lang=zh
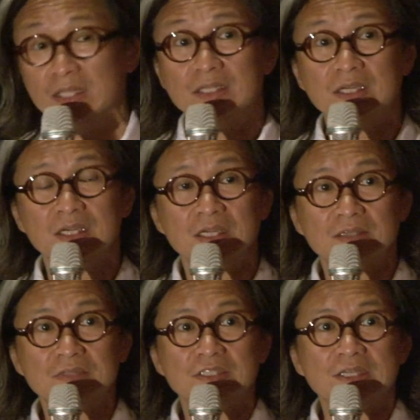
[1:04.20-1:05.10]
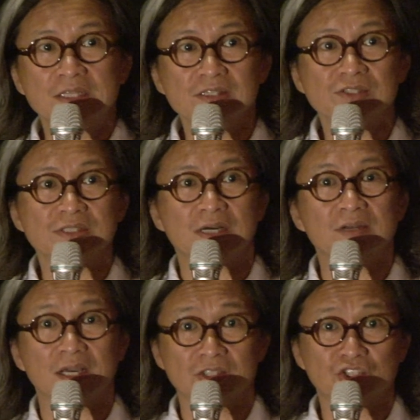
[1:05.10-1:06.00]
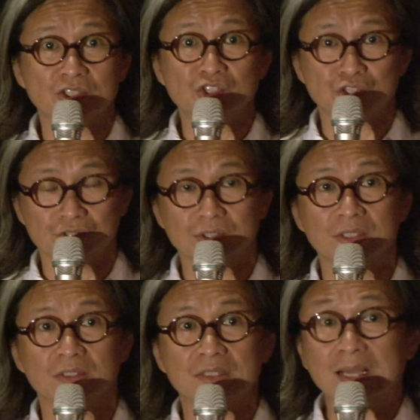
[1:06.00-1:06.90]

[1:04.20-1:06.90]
演，因为一定是找两个真实的